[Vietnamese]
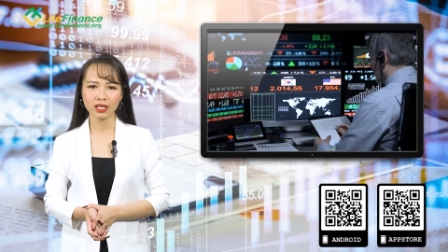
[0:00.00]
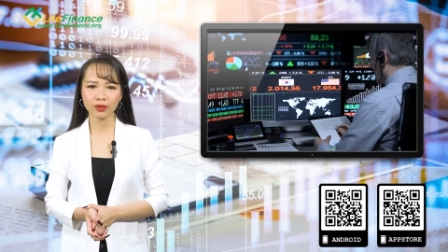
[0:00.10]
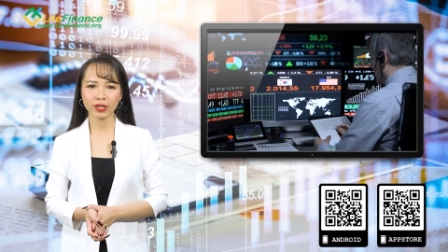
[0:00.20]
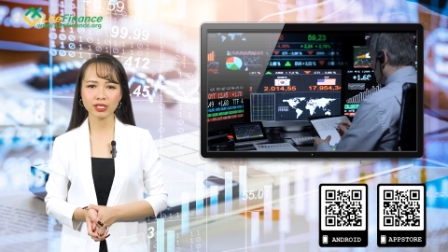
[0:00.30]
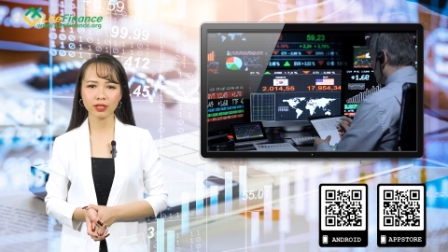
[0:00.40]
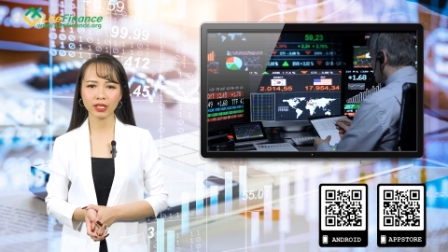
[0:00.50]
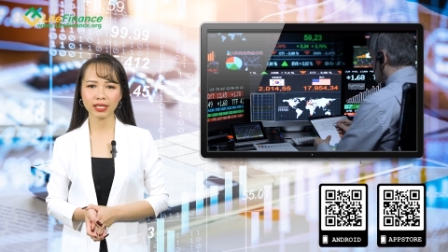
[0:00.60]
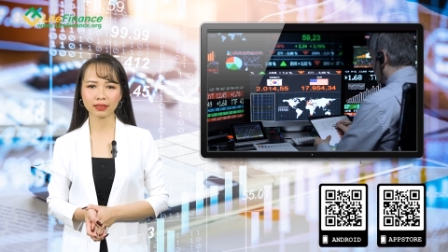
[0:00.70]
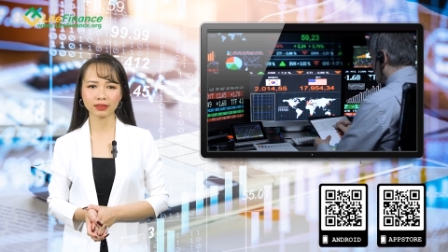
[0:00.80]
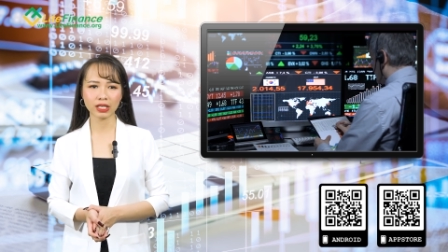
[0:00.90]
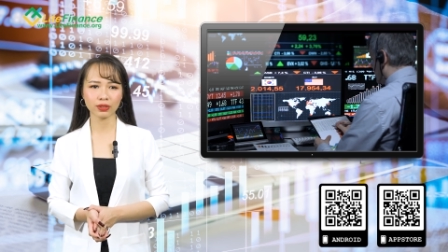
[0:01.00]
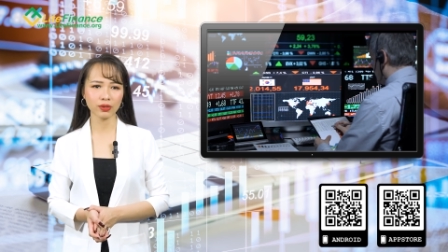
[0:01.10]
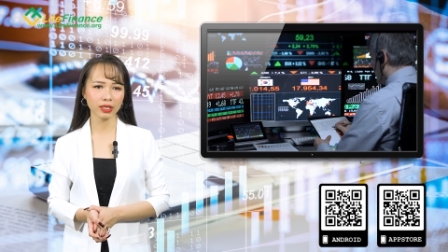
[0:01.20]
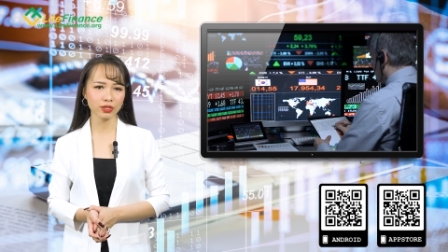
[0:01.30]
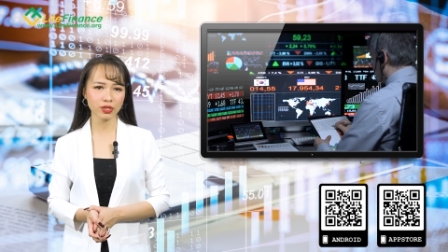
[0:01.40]
Lưu ý sau khi đặt lệnh
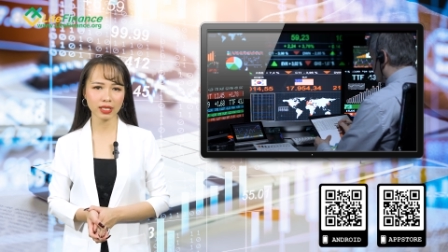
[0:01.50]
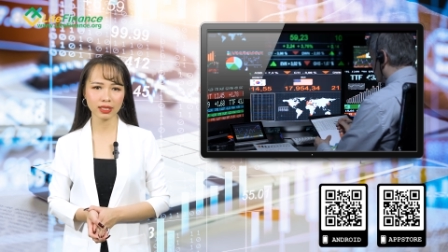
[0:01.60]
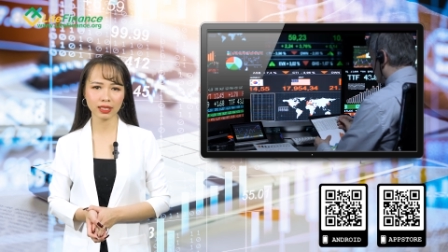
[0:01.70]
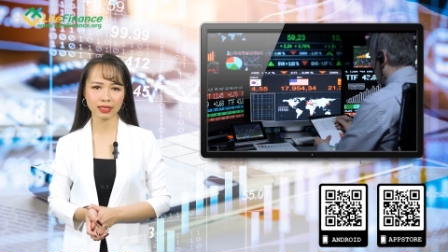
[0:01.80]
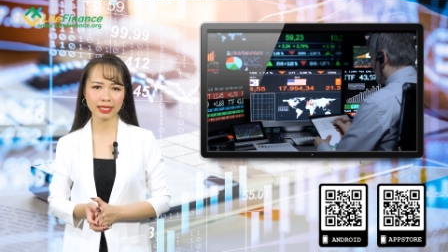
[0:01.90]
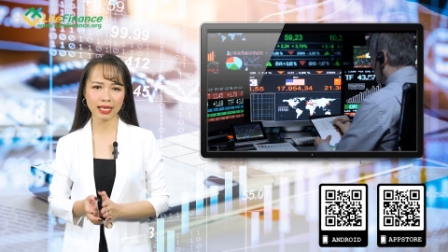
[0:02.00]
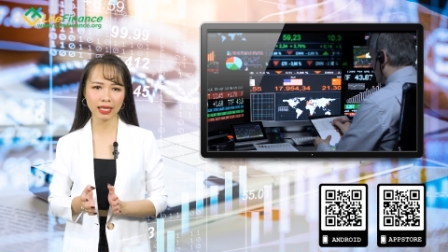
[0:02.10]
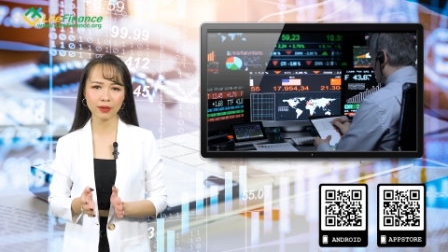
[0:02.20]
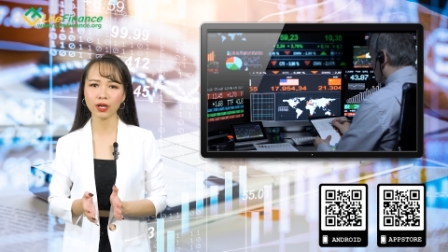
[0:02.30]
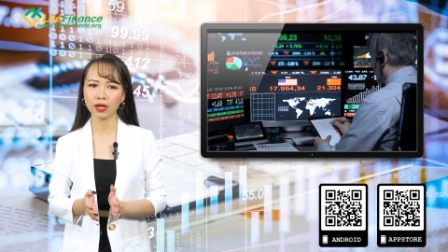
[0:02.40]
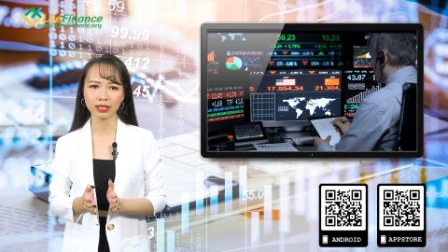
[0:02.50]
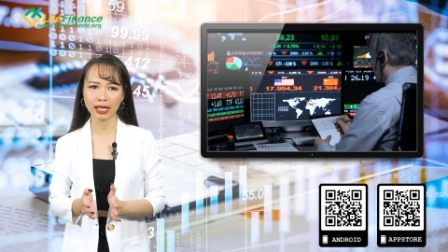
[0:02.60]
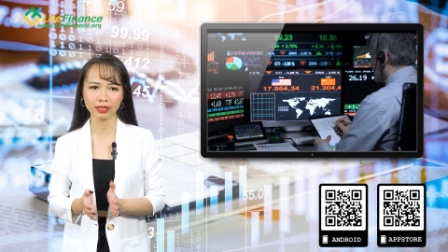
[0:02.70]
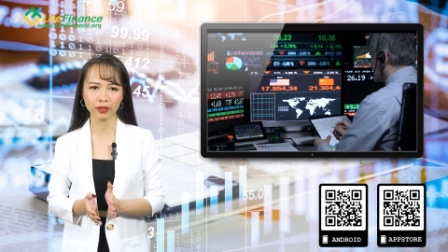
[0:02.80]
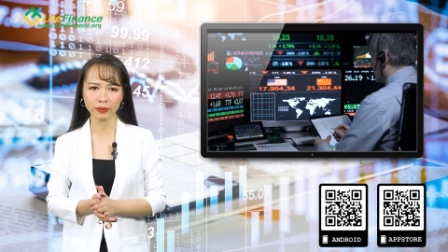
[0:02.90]
đối ứng trader cần dạ, theo dõi
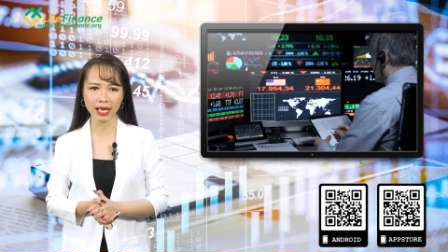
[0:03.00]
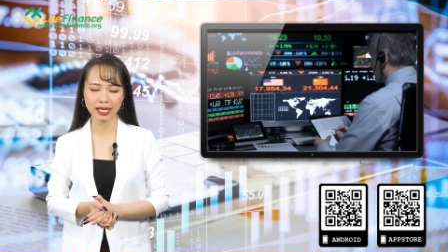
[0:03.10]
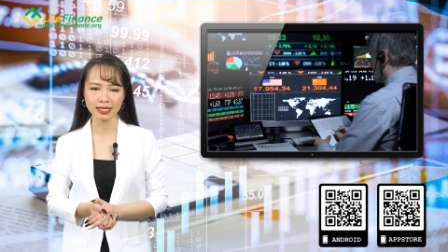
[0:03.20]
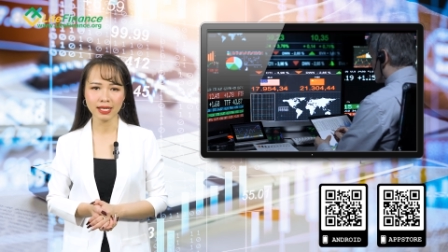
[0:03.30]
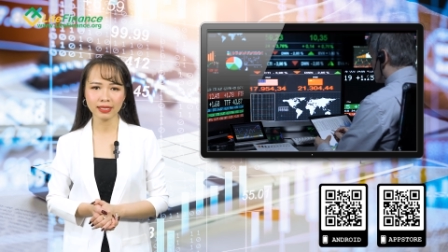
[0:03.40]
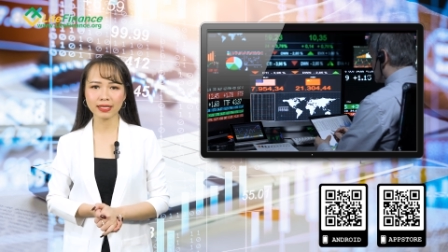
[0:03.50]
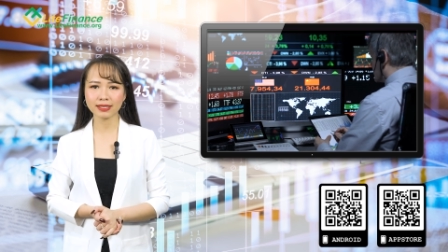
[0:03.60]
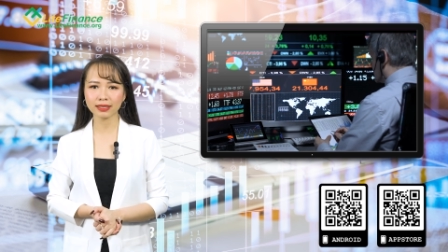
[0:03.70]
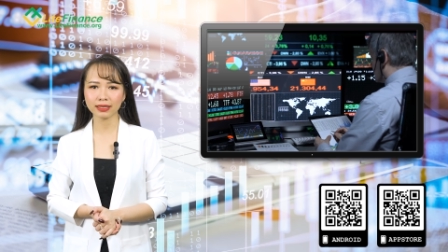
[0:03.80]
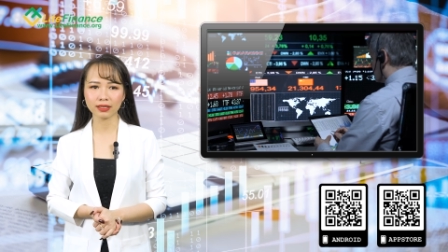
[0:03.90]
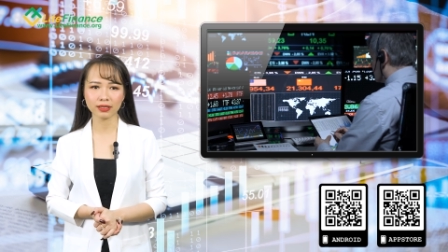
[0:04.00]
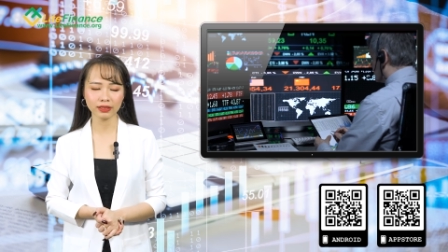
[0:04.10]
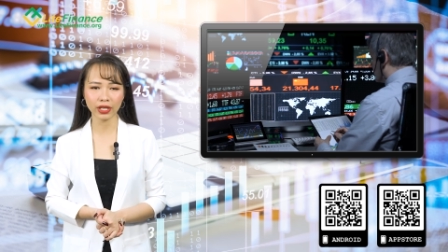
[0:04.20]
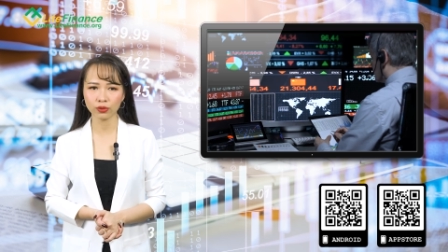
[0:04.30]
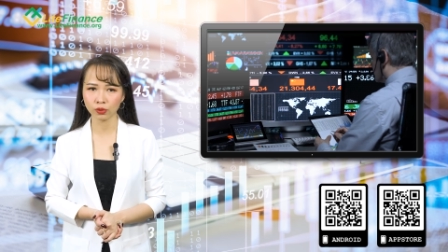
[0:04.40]
được hành động giá để xác định
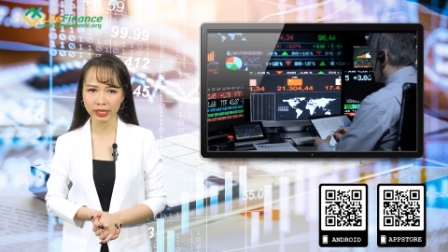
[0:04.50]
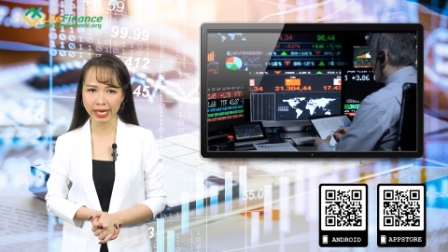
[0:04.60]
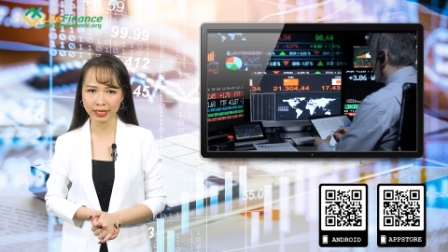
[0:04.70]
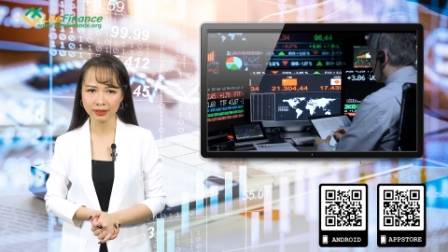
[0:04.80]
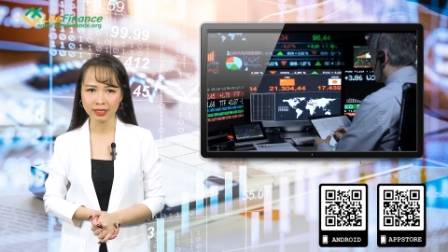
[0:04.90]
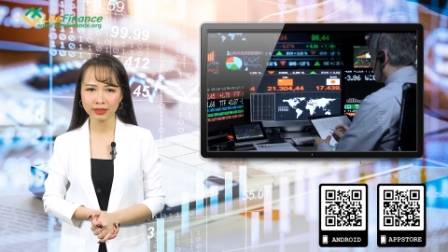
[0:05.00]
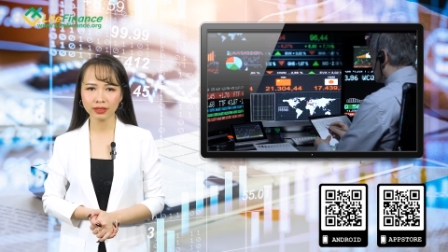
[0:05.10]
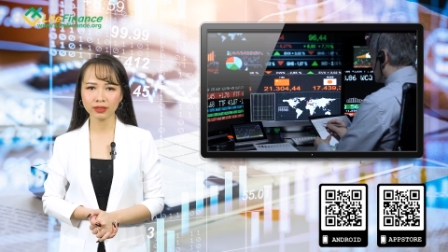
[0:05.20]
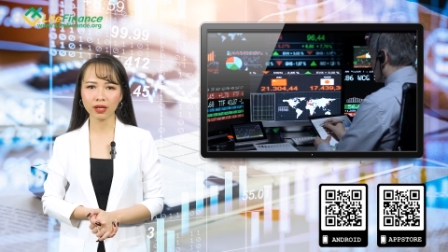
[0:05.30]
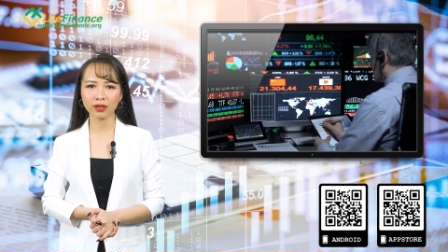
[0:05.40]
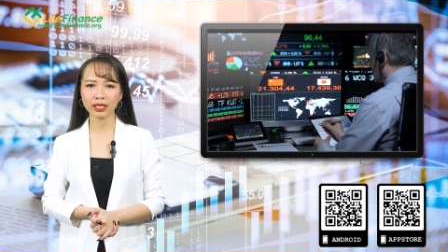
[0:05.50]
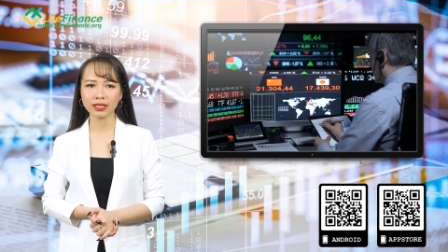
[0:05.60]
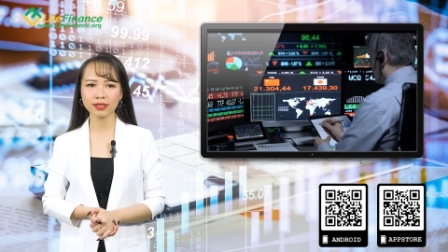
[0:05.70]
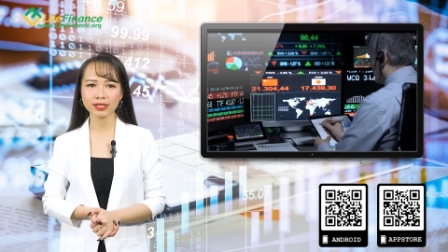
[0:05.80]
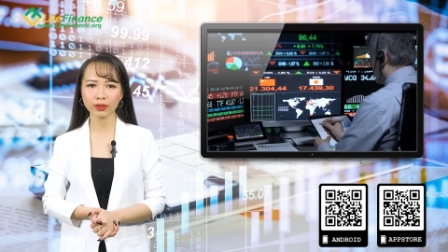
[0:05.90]
hướng đi của giá, từ đó có
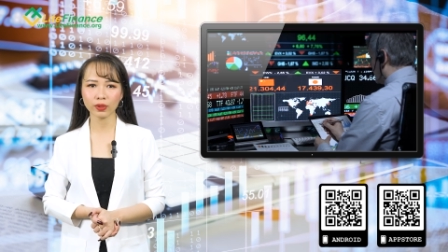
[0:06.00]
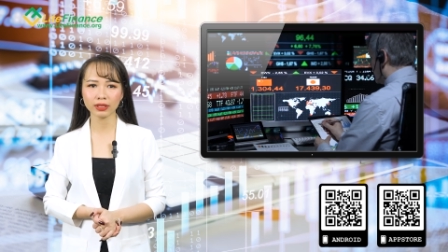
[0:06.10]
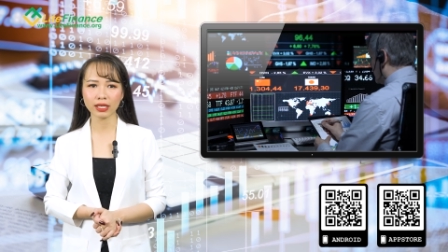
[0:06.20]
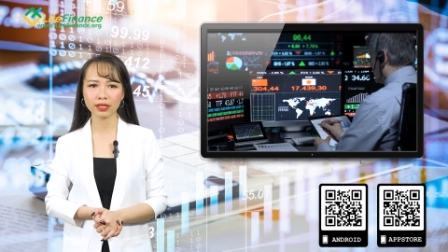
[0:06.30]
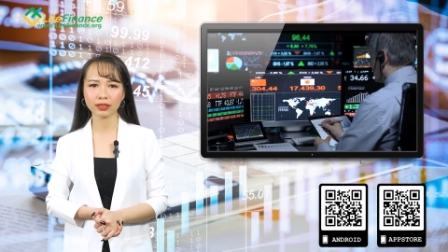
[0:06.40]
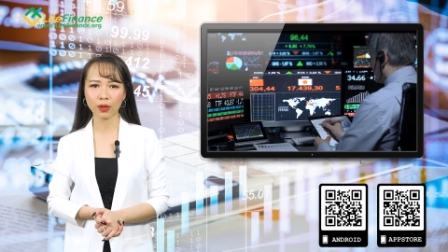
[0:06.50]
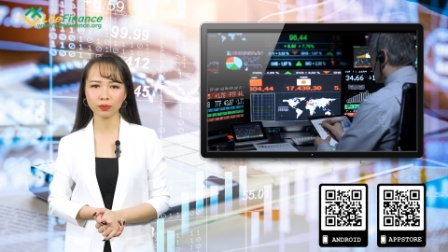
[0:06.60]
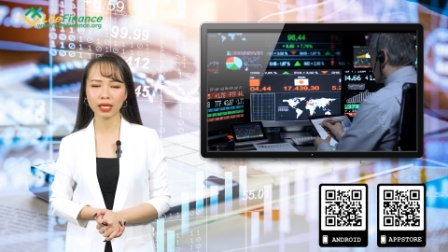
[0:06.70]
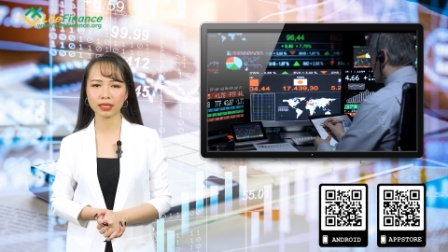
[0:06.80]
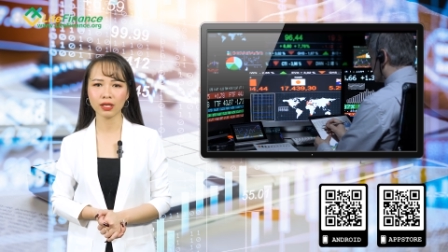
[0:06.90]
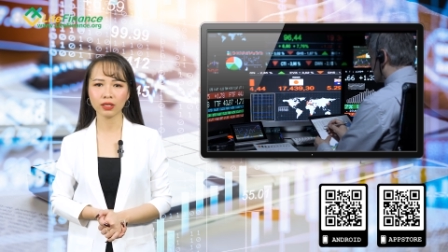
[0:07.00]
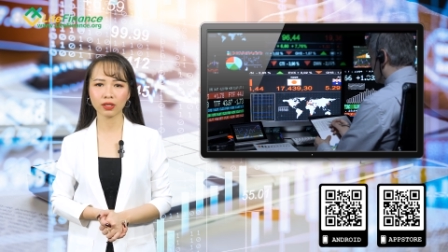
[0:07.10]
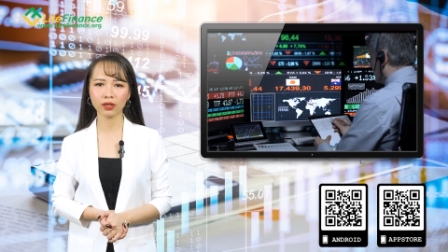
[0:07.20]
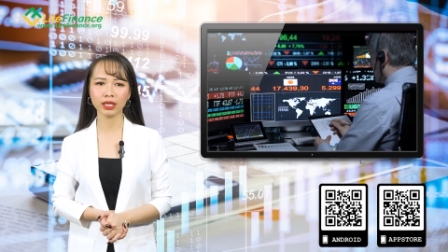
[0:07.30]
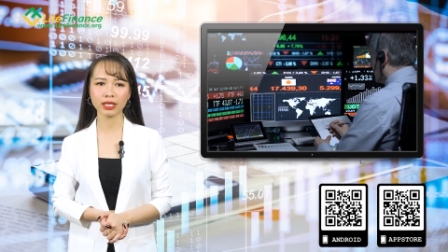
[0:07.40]
thể đưa ra quyết định đóng lệnh
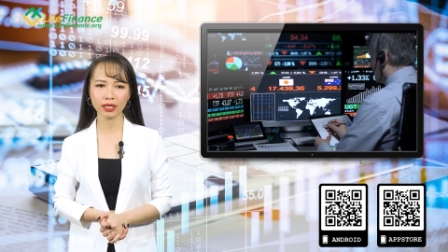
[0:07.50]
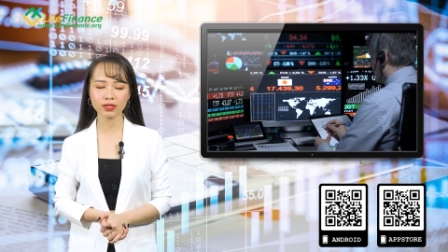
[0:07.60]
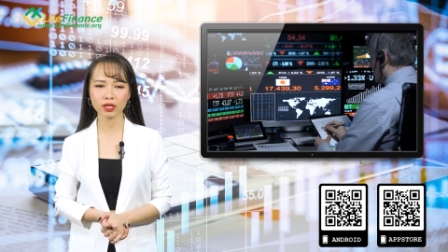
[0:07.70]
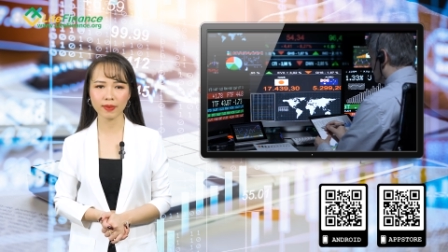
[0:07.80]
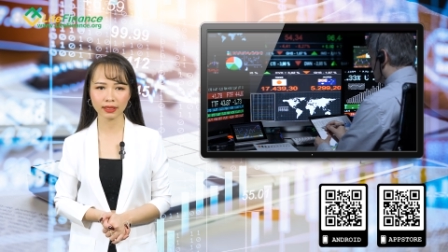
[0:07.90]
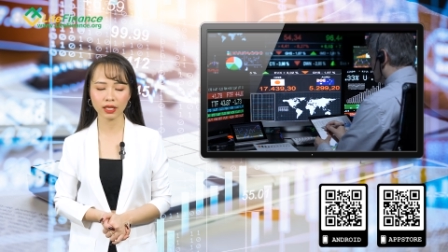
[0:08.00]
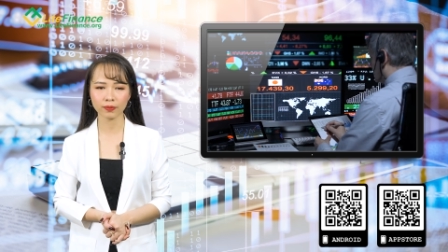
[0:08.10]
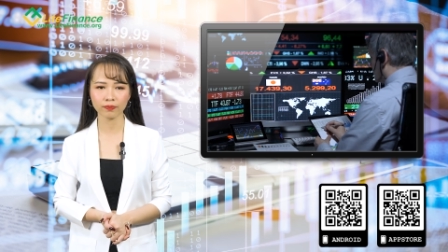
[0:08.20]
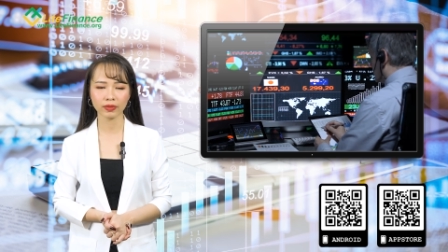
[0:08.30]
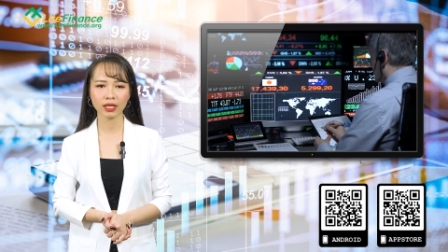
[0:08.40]
có lợi nhất cho bản thân.